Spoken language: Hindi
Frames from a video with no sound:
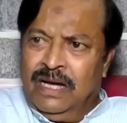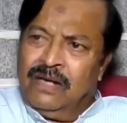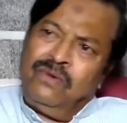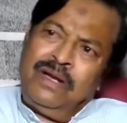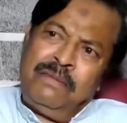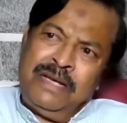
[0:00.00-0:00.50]

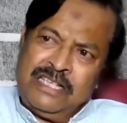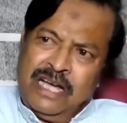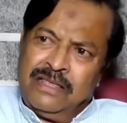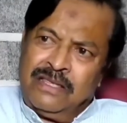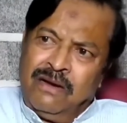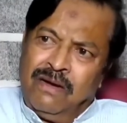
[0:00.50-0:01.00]
कानून है मैं
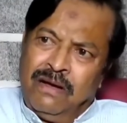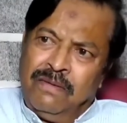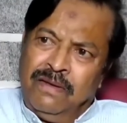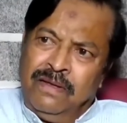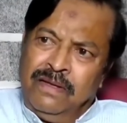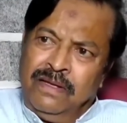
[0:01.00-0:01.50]
जानता हूँ
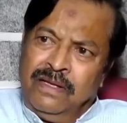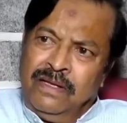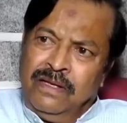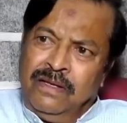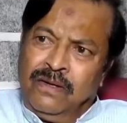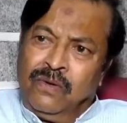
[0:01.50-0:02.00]

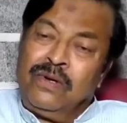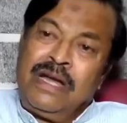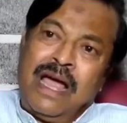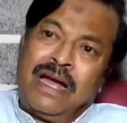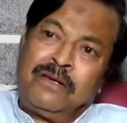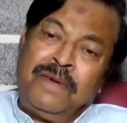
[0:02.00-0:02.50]

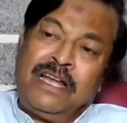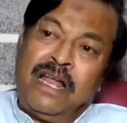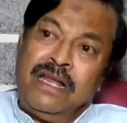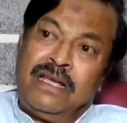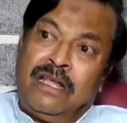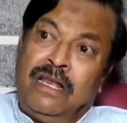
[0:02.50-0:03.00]
गुंडा एक्ट में
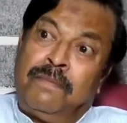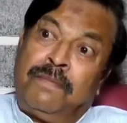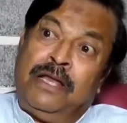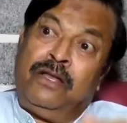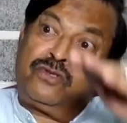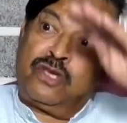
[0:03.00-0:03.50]
डालने के लिए
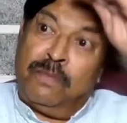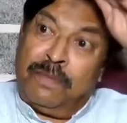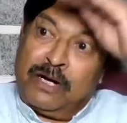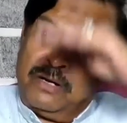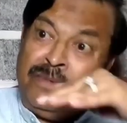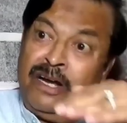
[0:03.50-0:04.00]
पहले उसके
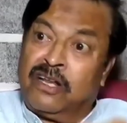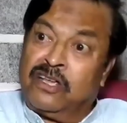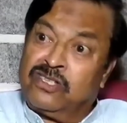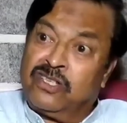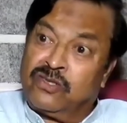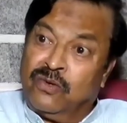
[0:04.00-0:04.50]
ऊपर क्रिमिनल
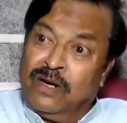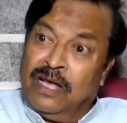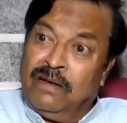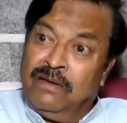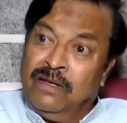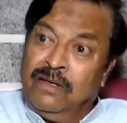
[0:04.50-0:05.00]
केसेस
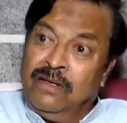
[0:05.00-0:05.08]
होना